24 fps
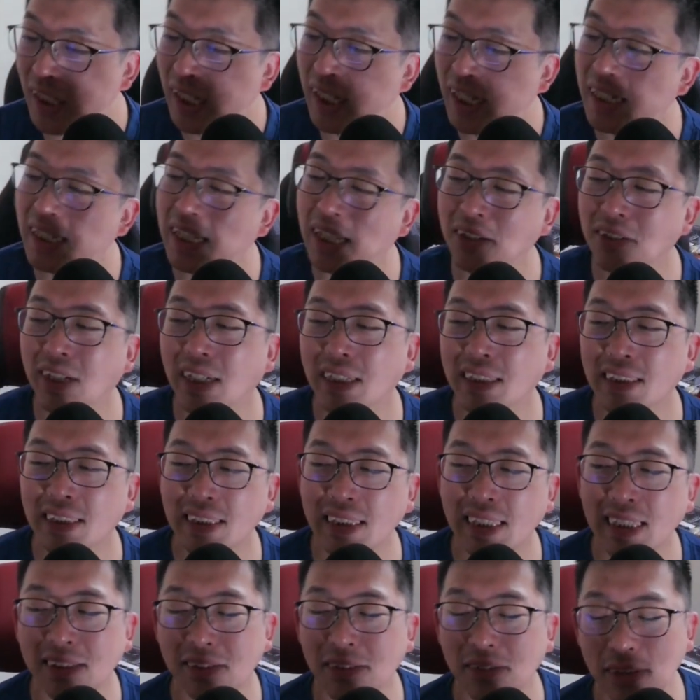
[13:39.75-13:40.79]
えー、っていう感じ
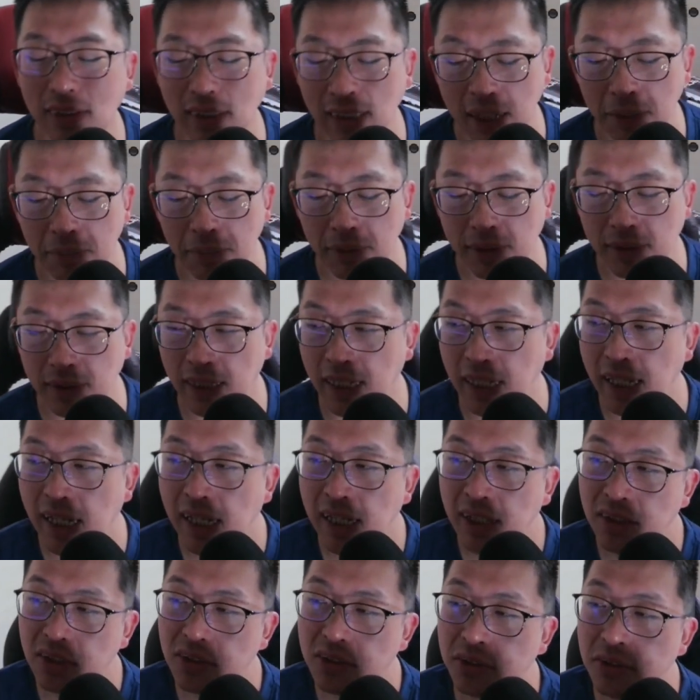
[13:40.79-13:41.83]
です。ございますね。
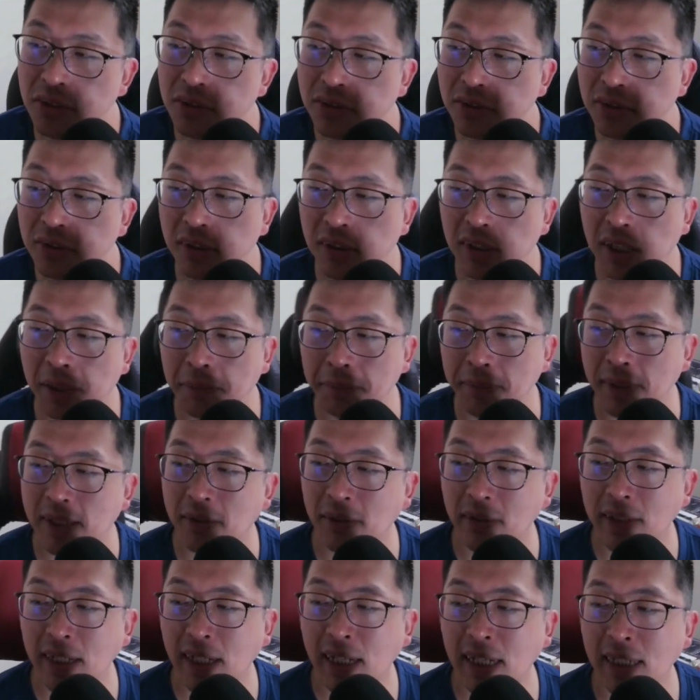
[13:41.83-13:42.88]
ちょっとロング動画もね、
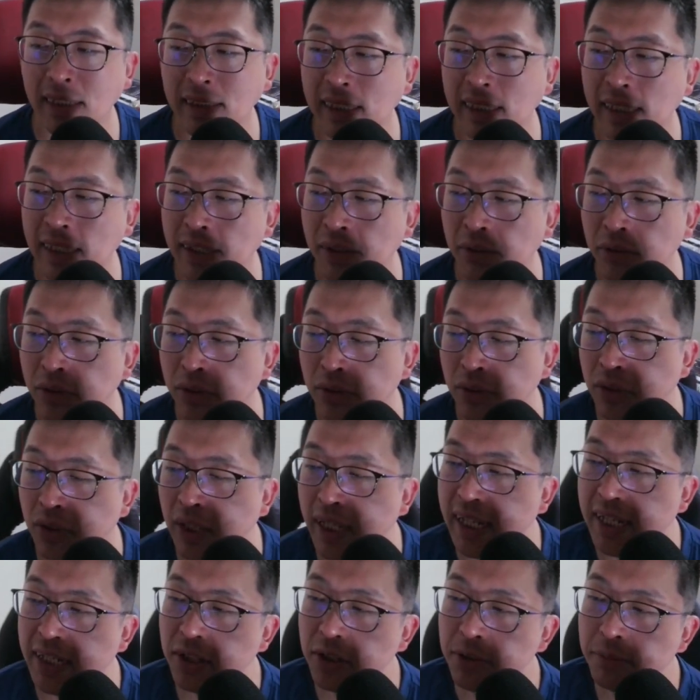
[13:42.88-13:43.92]
こんな感じでどんどんと、
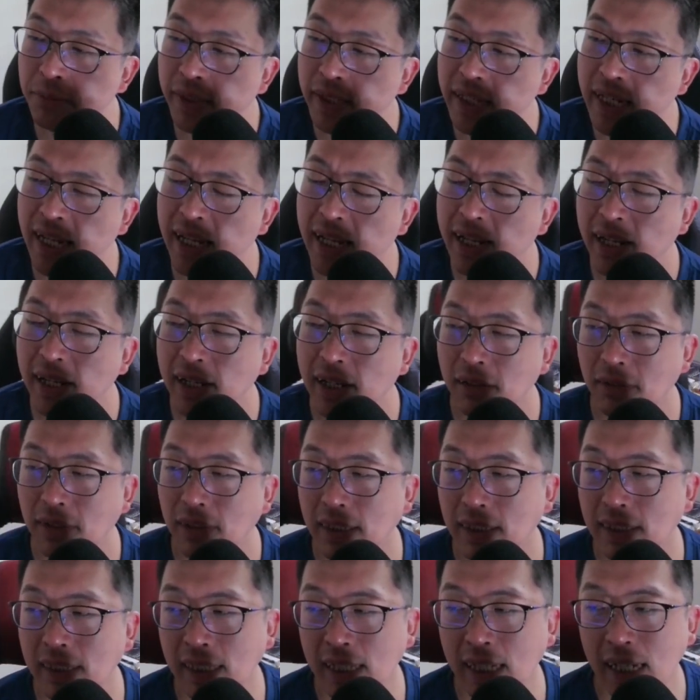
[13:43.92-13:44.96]
部屋代もね、増
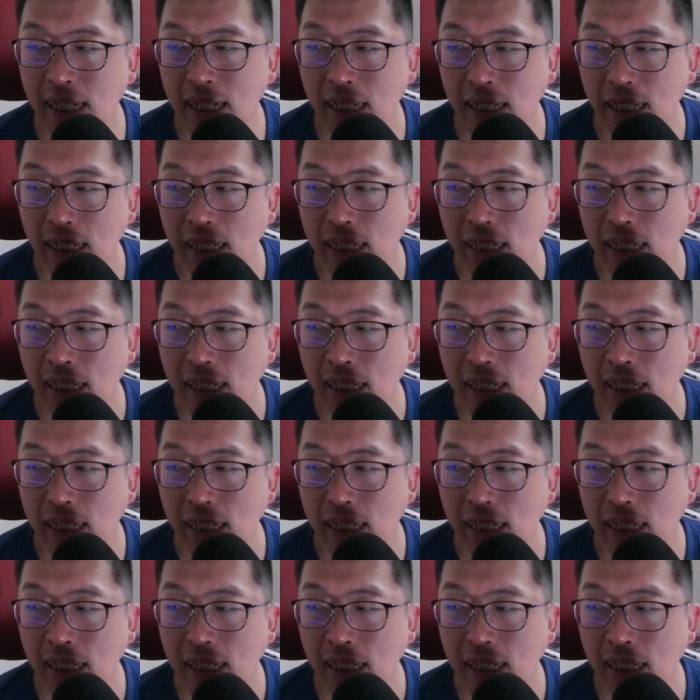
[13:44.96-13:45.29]
やしてね、